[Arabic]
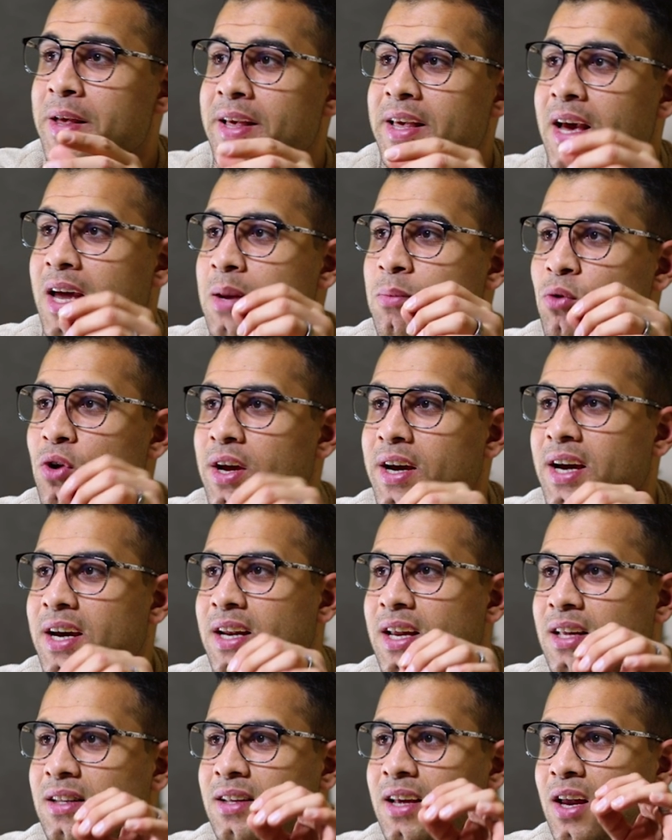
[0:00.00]
يعني بقول لك
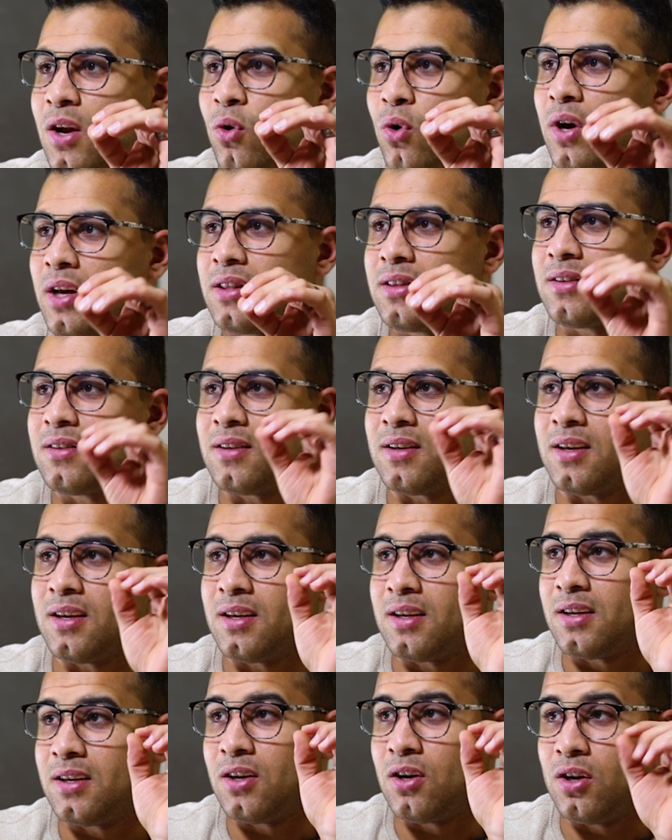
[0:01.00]
هنا ده لغه
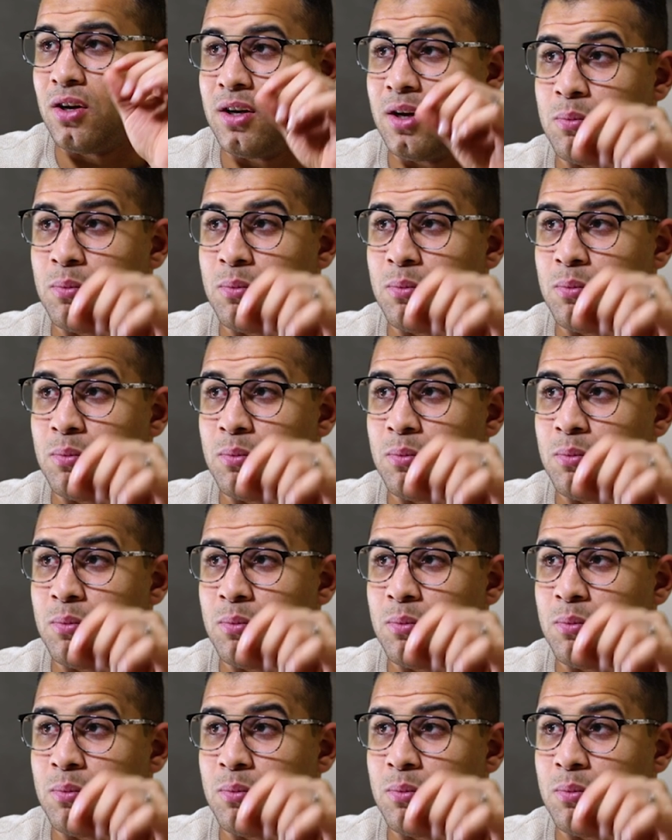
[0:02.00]
آه،